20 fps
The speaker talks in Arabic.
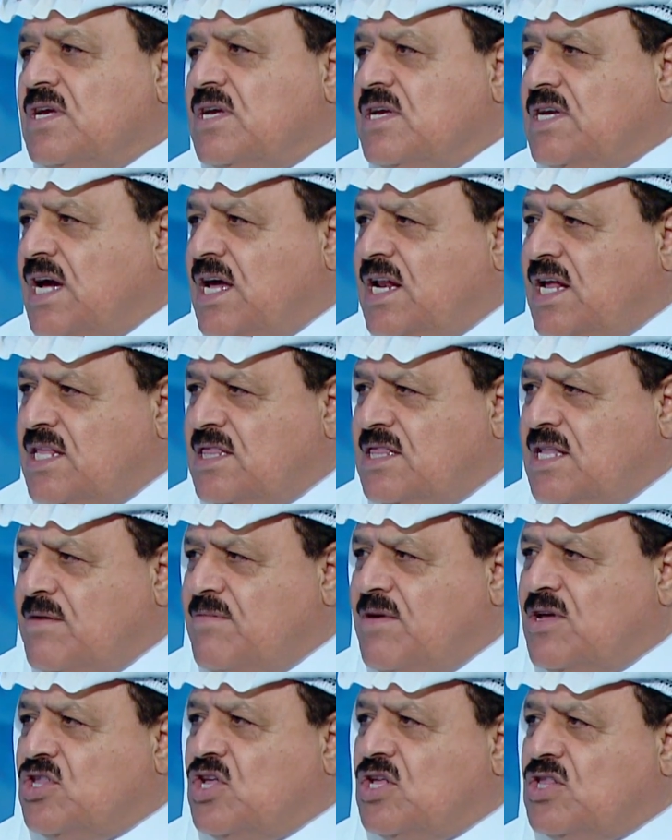يعني
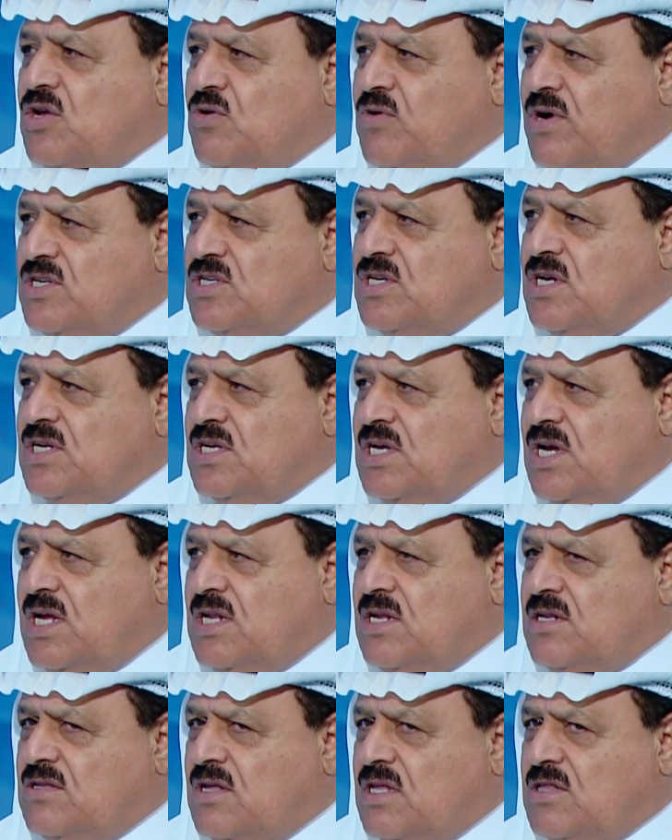عندما تتوجه
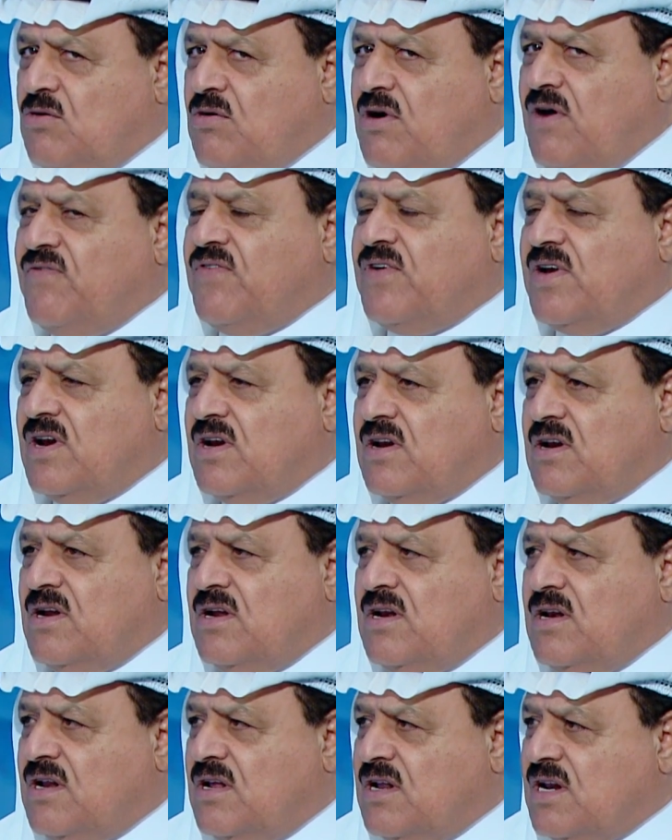يعني تتوافر
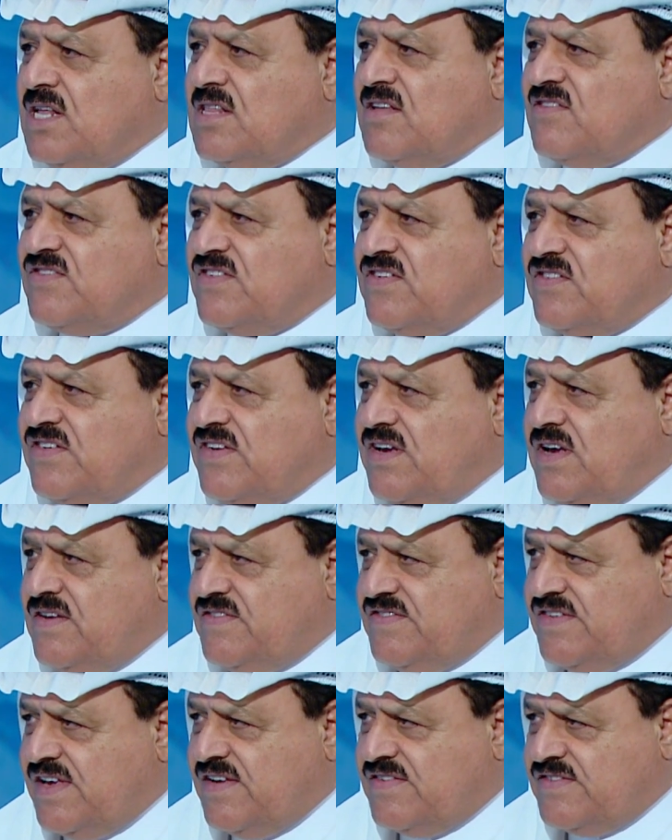الاراده
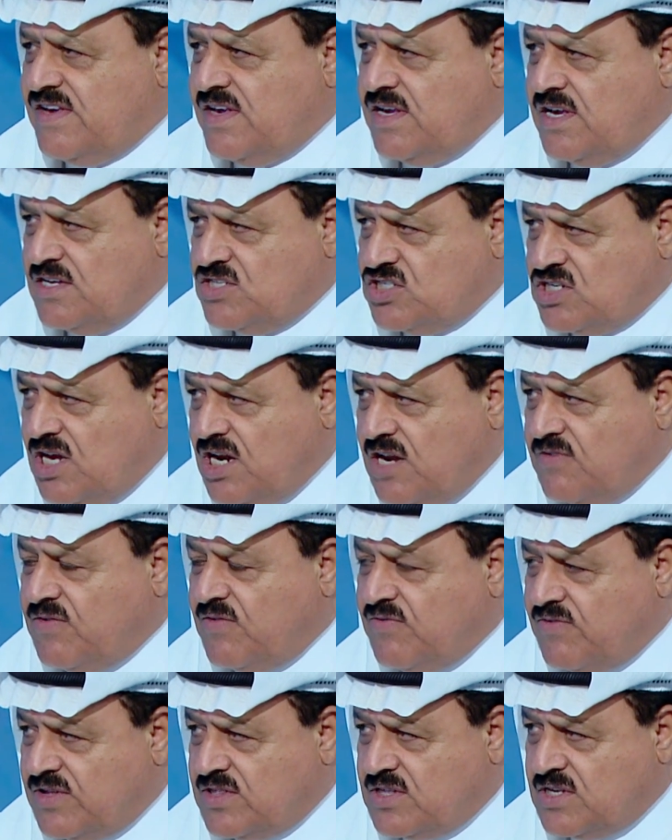السياسيه ان شاء الله
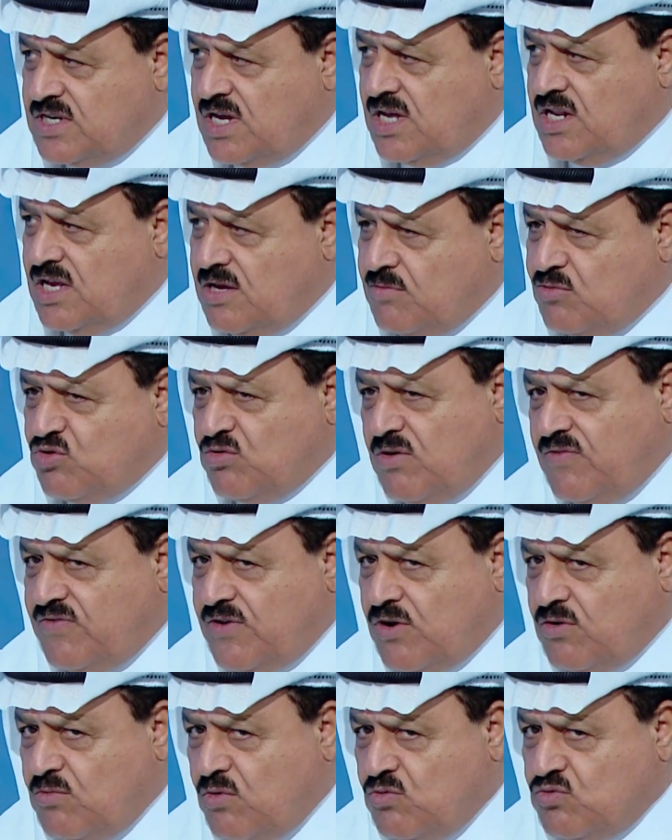في الفتره يعني هي
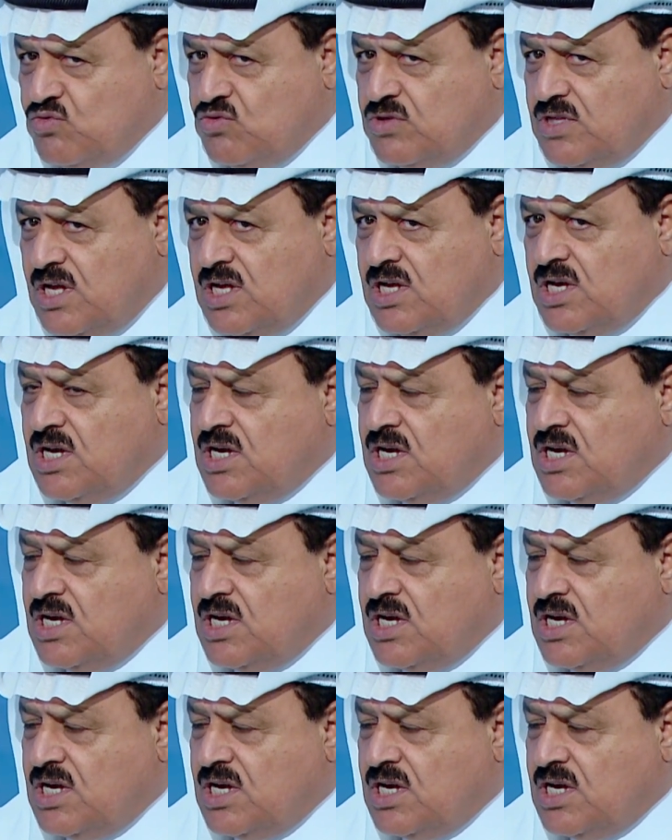متوفره وموجوده